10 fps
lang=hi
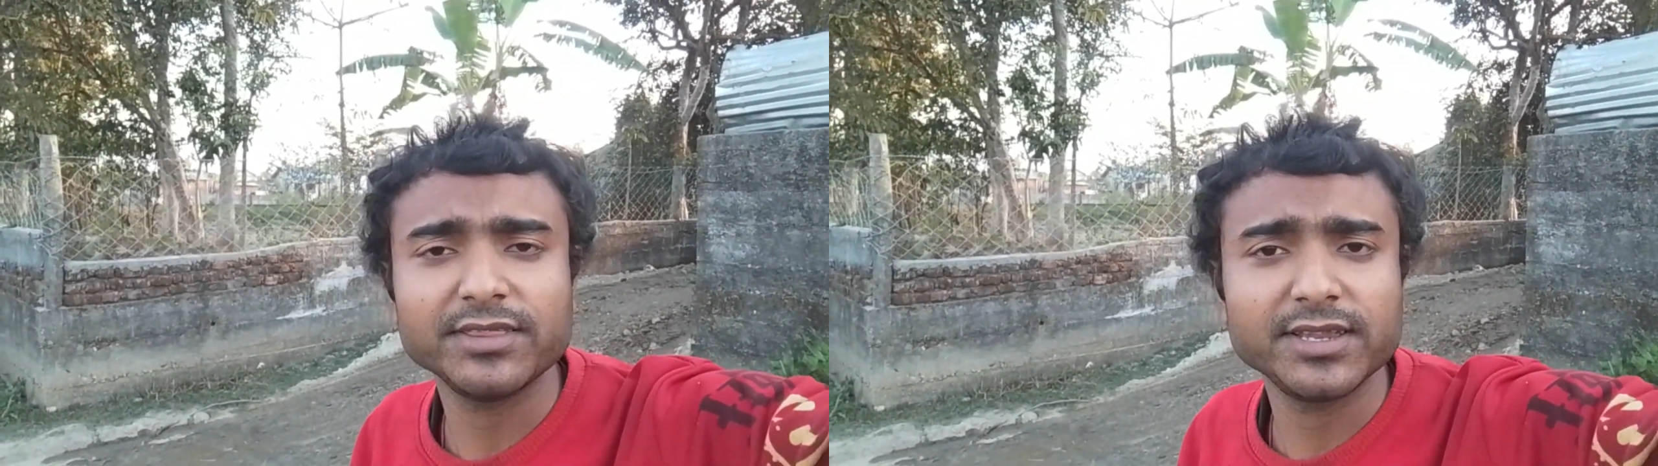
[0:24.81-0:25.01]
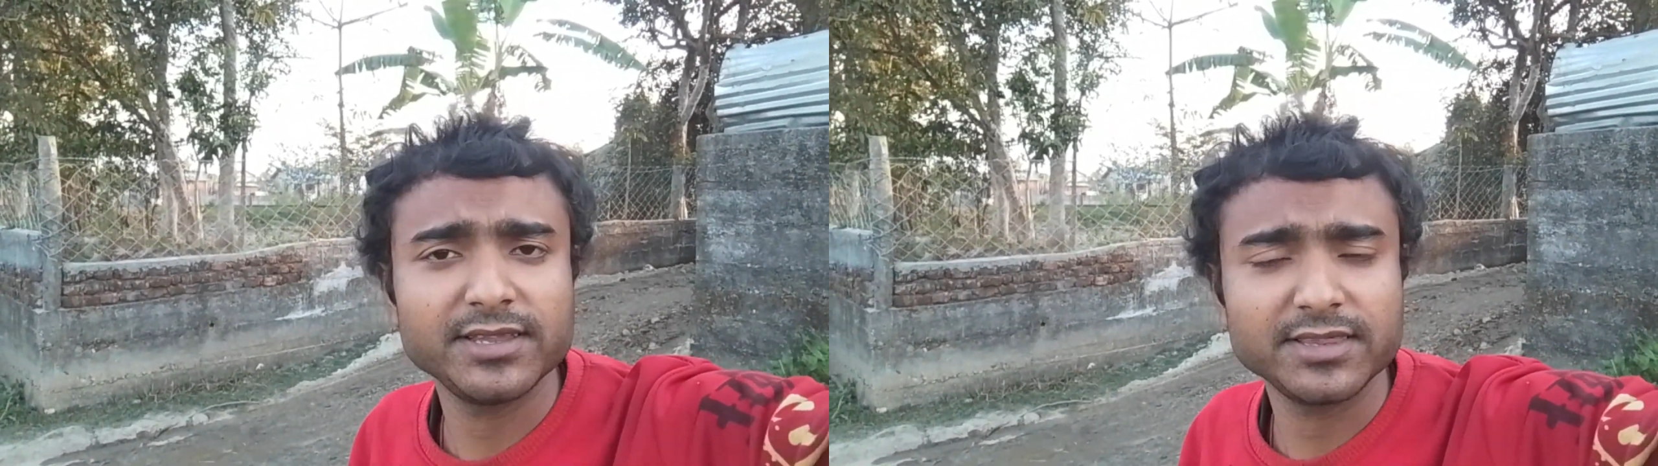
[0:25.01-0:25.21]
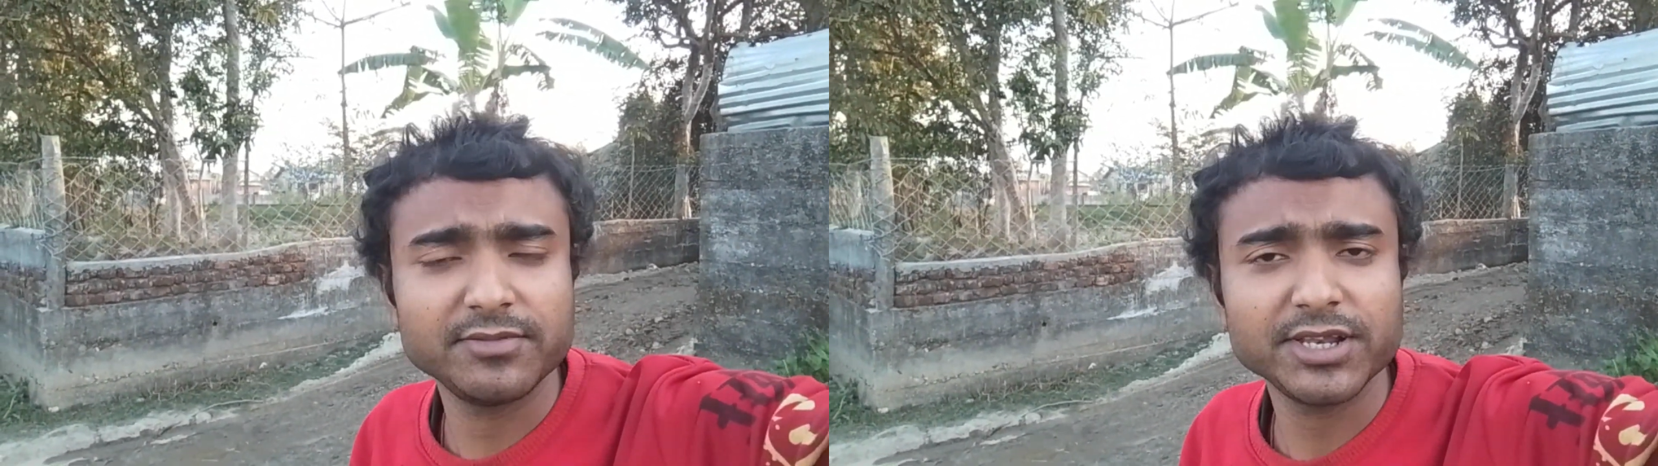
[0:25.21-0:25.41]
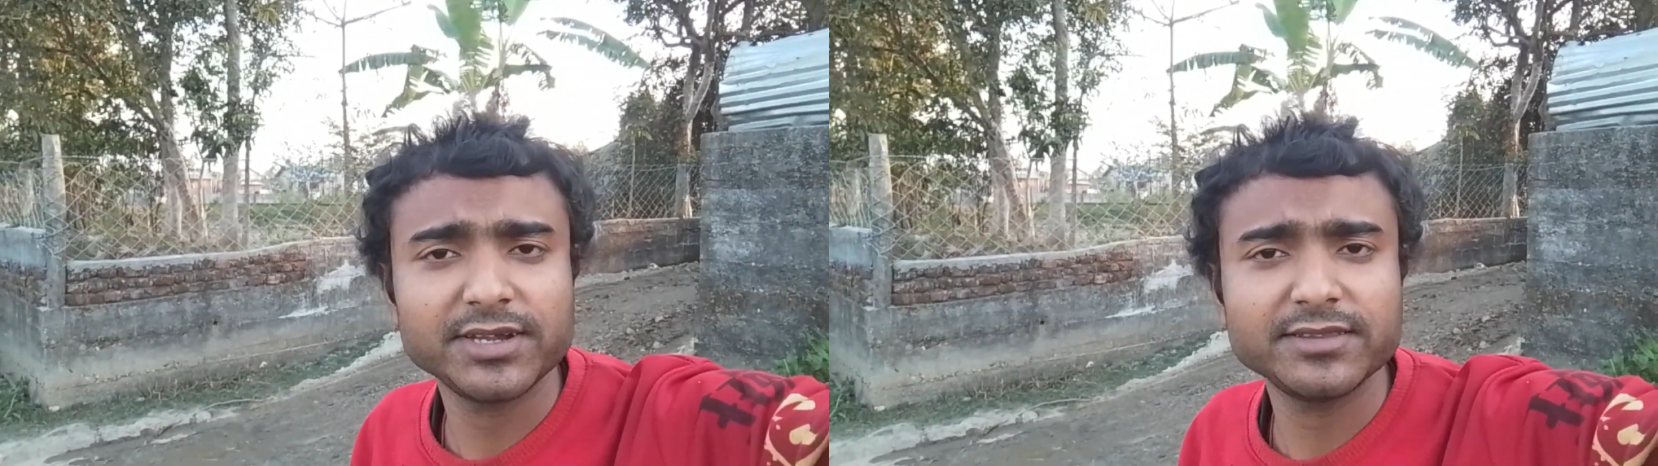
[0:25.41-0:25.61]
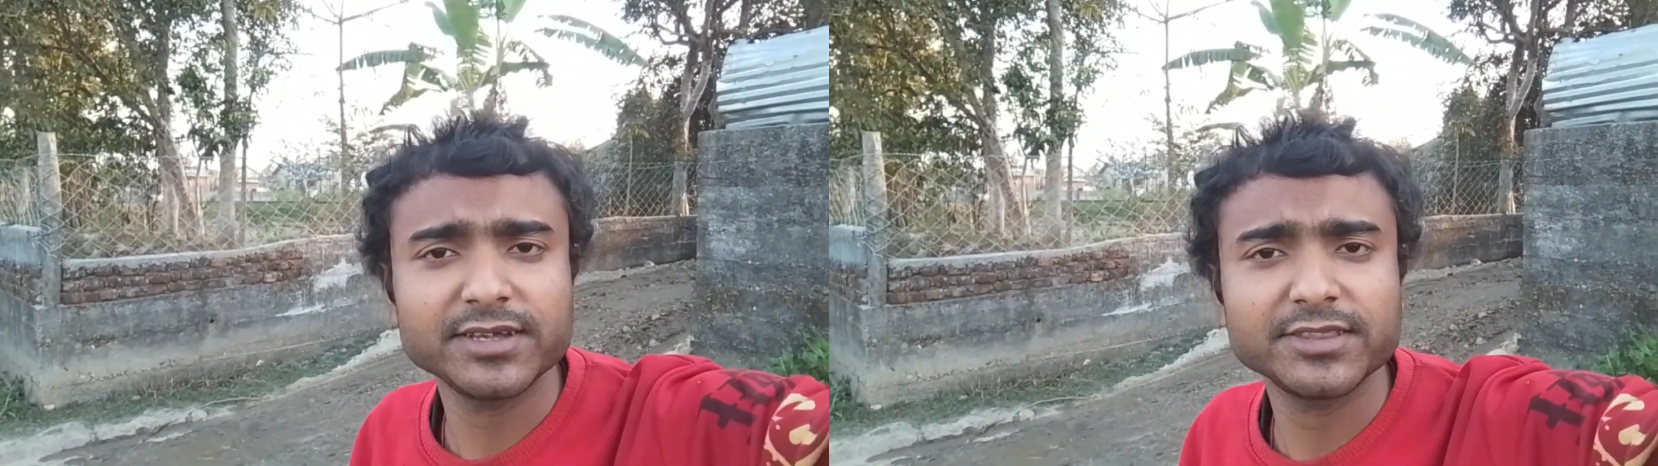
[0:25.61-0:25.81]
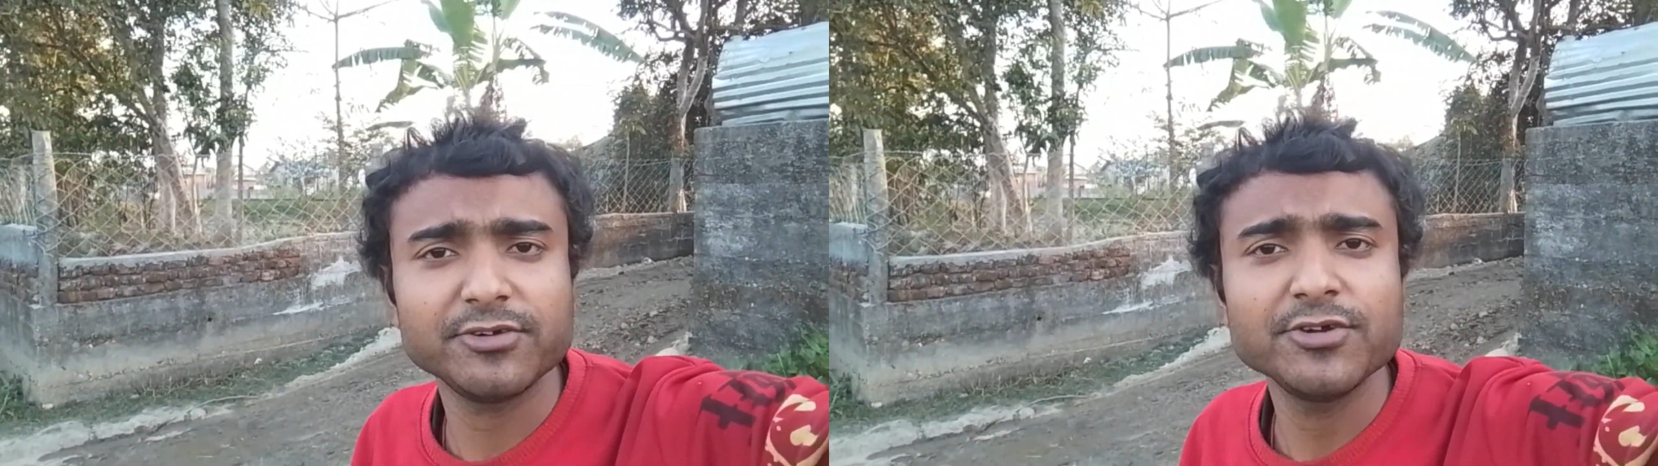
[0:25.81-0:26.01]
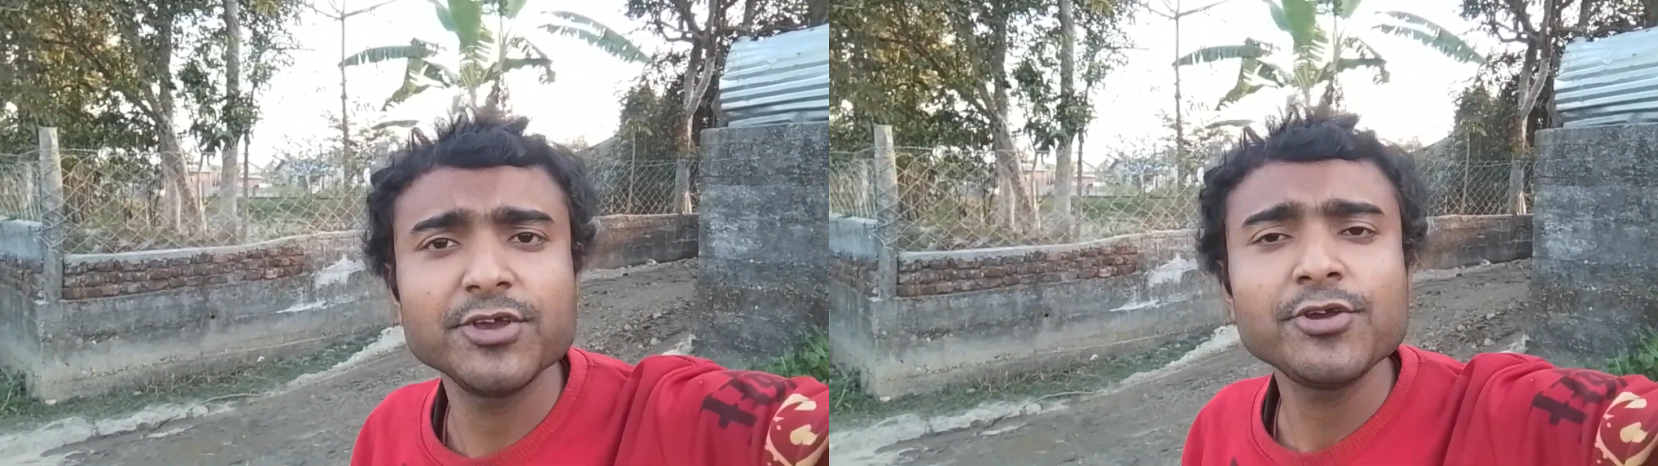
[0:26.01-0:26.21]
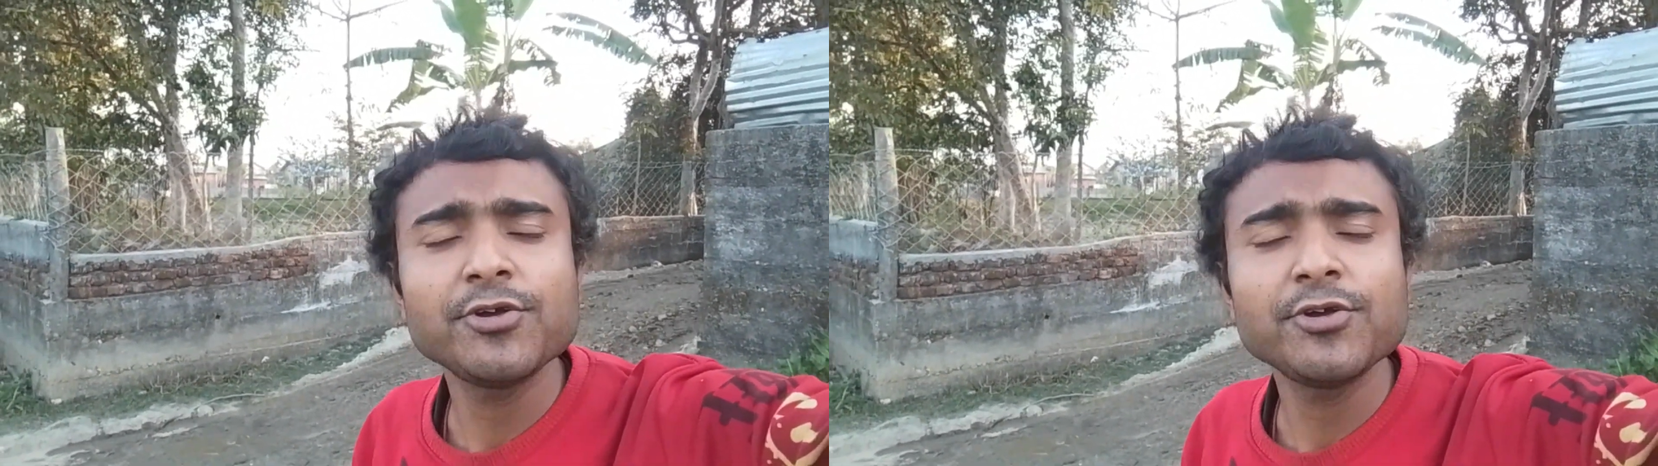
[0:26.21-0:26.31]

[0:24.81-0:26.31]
कैसे डिसेबल कर सकते हो